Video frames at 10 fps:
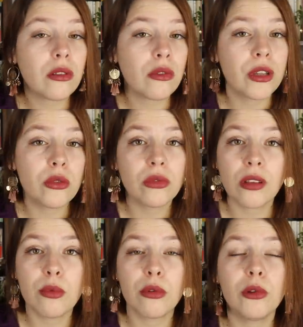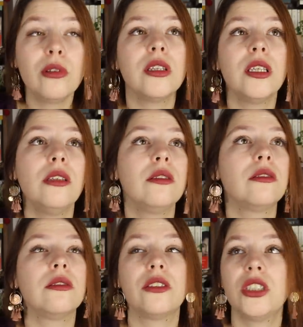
en fait tout simplement et euh,